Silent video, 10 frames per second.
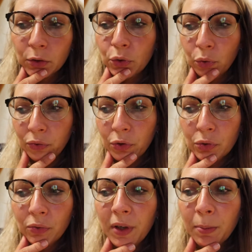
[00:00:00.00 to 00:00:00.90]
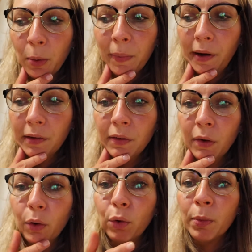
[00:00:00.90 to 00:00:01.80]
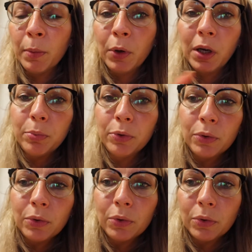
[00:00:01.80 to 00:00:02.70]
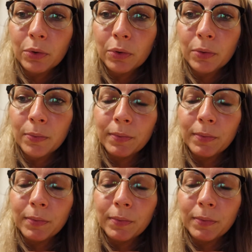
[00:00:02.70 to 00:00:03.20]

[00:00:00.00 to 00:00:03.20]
Je trouve que ce film emprunte au moment un peu